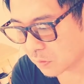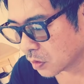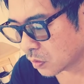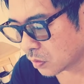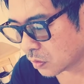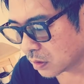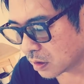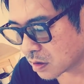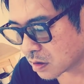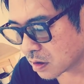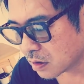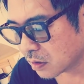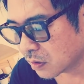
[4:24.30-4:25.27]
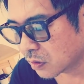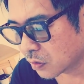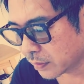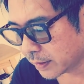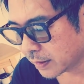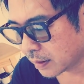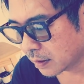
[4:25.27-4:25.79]
このてっちゃんって
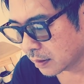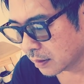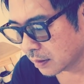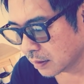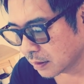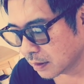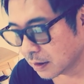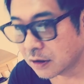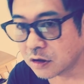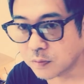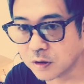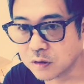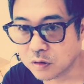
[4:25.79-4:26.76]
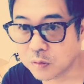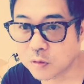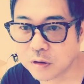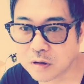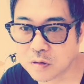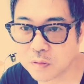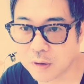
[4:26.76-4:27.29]
人は、春馬くんの
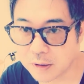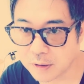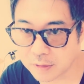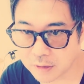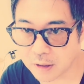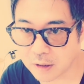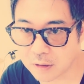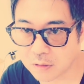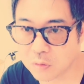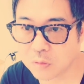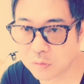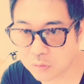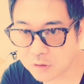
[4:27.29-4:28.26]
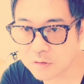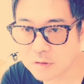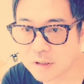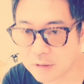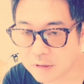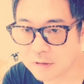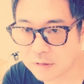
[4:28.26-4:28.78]
昔のをげて、どんと行く
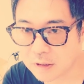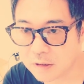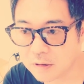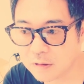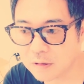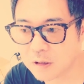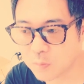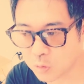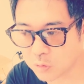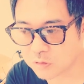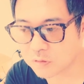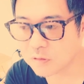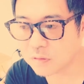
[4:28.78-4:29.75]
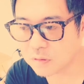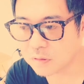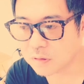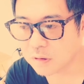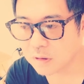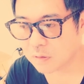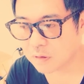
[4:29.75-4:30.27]
じゃないですか。でも、す
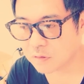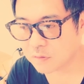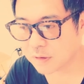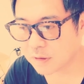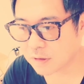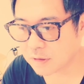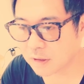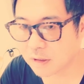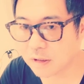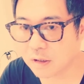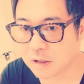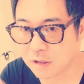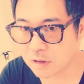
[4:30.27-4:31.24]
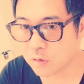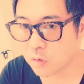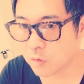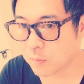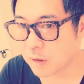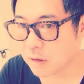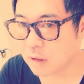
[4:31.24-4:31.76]
ぐ収益化できない黄色
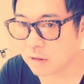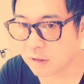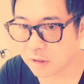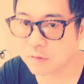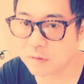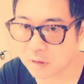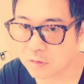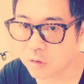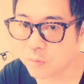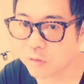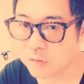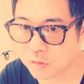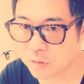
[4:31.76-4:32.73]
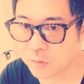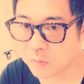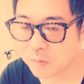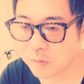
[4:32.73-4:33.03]
のマーカーが出るんだと思うんですよ。